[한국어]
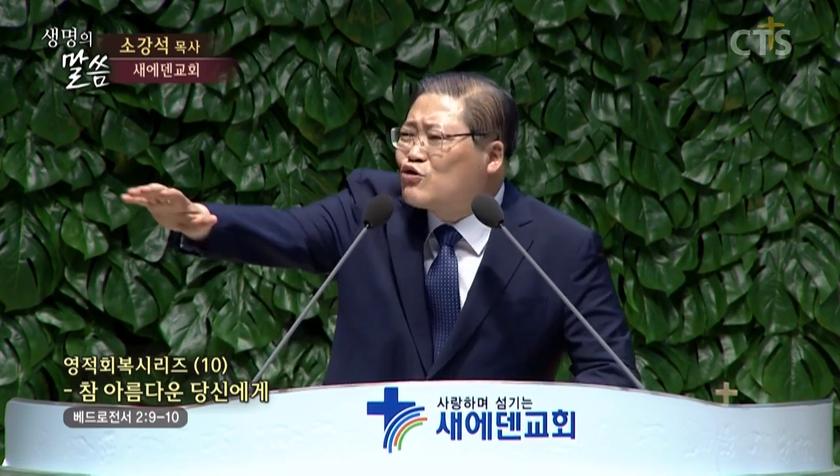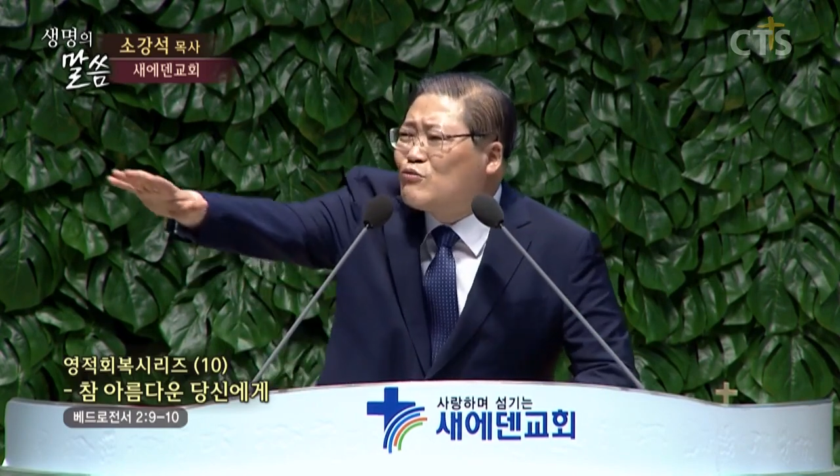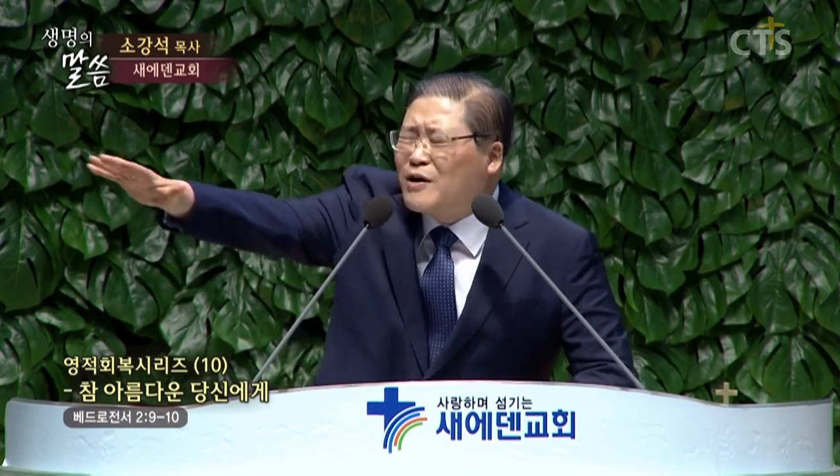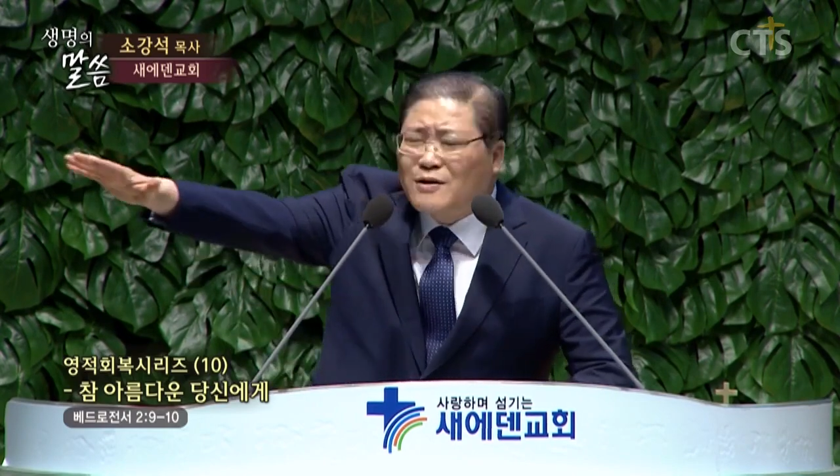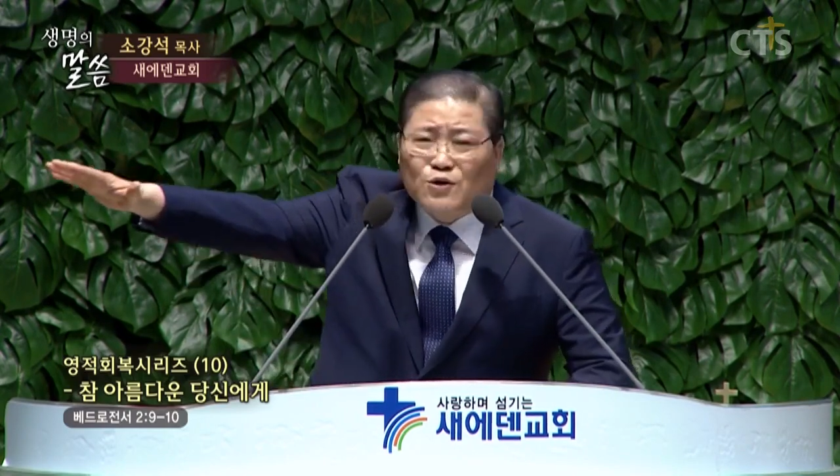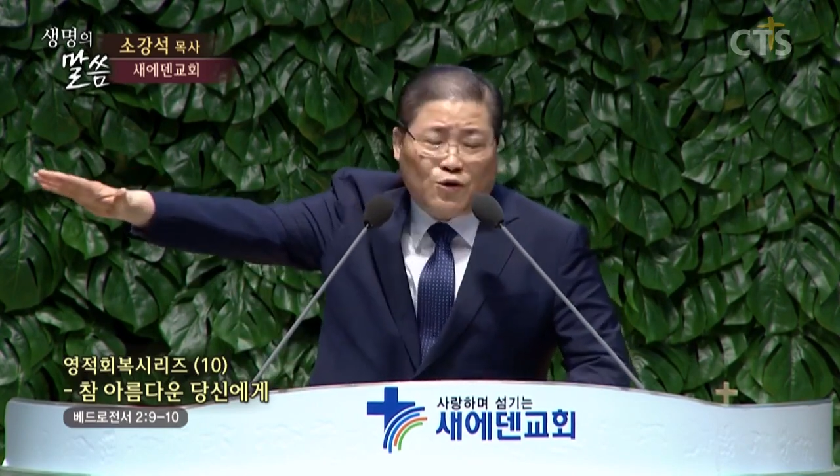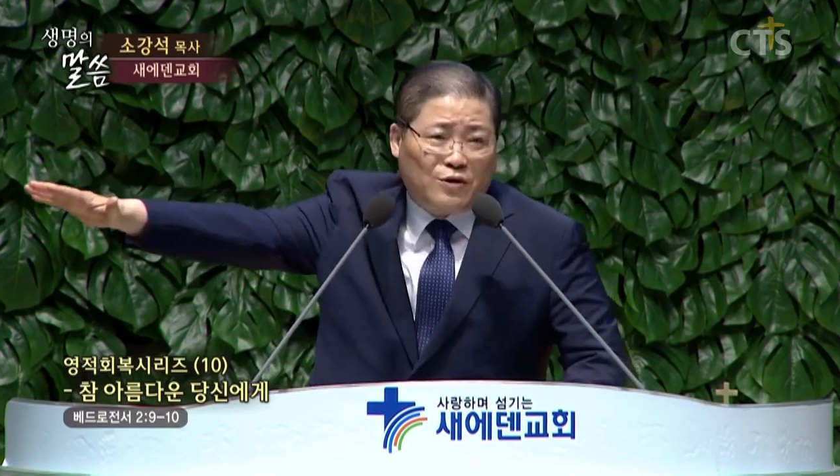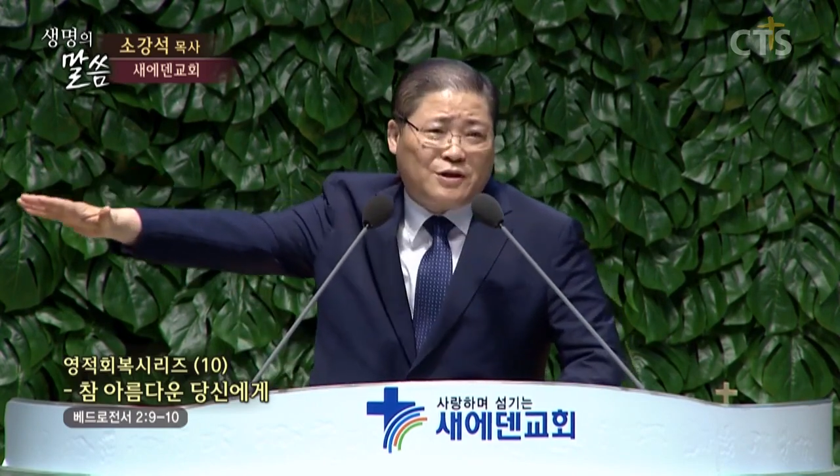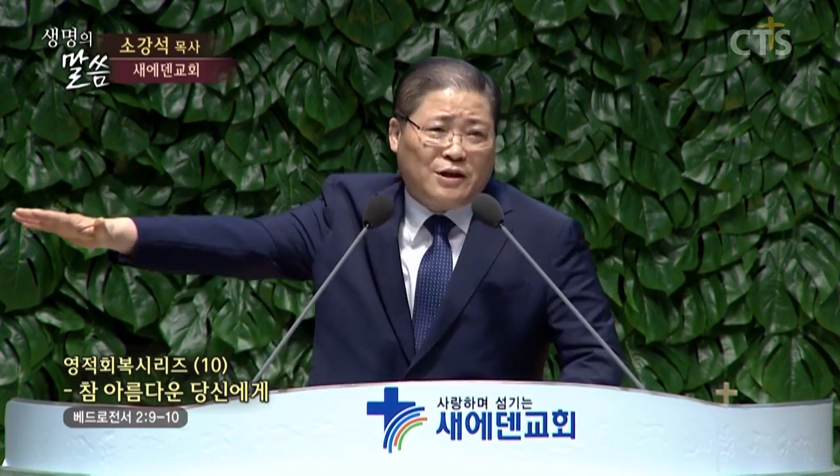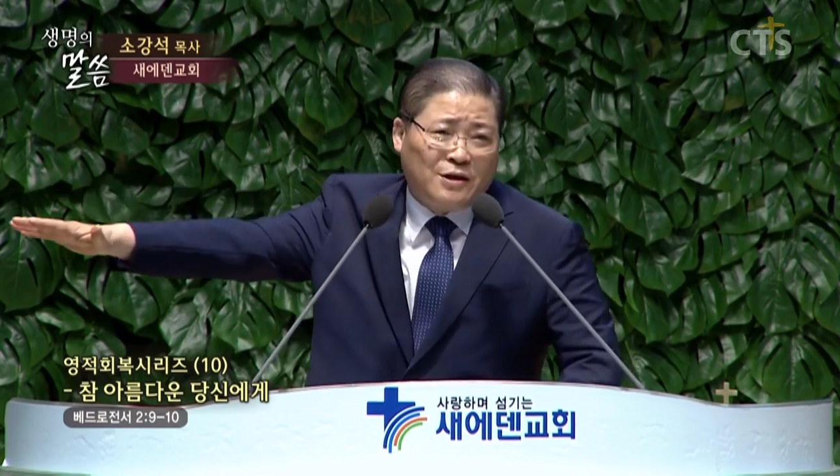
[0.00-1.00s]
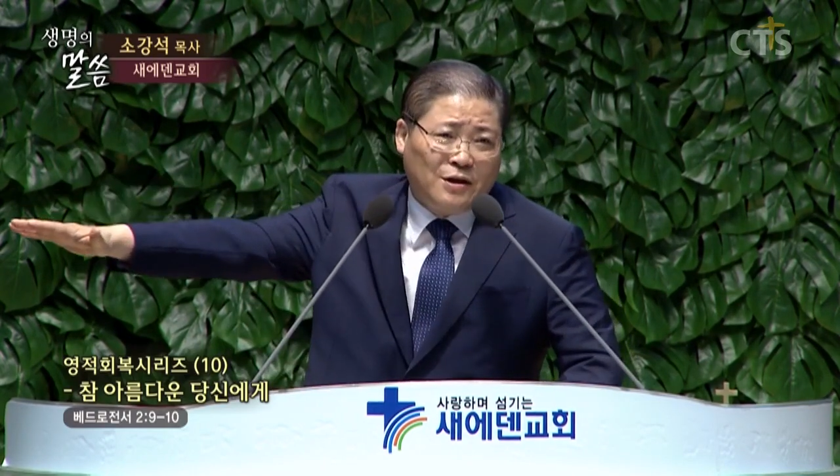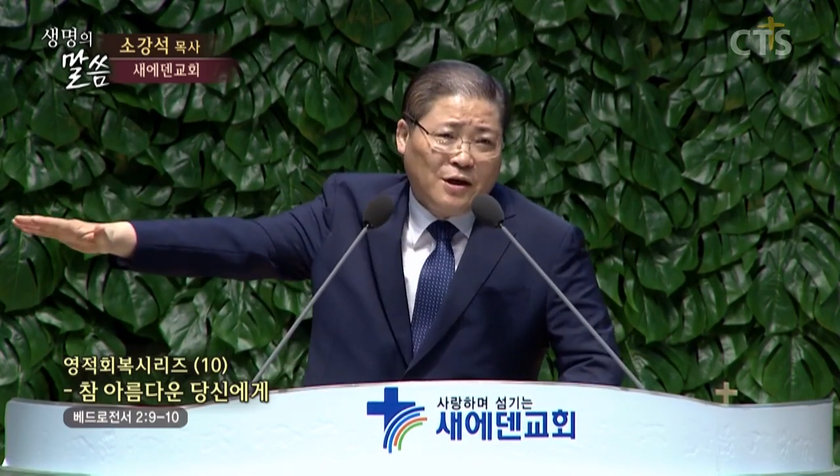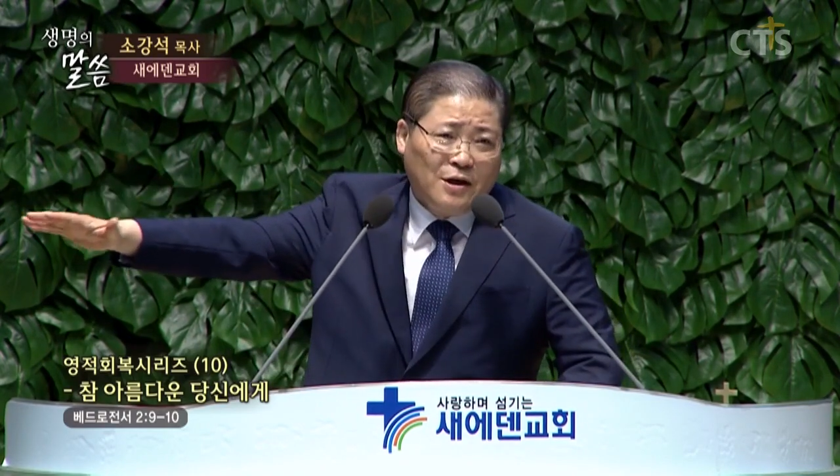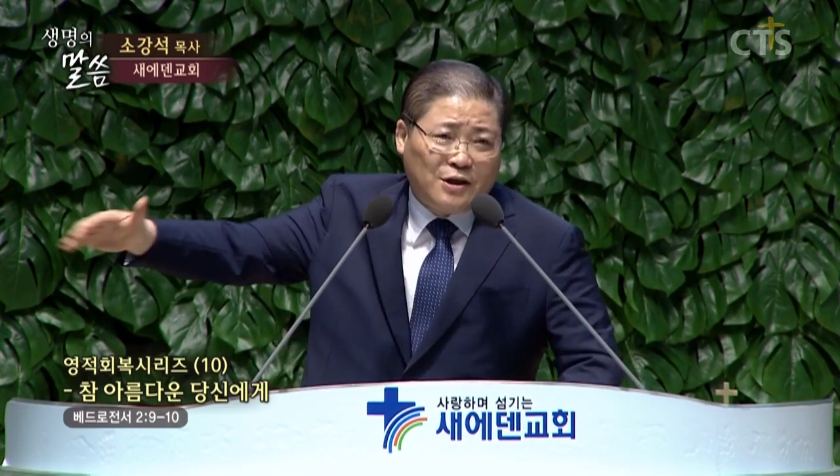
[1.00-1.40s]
수많은 교육자들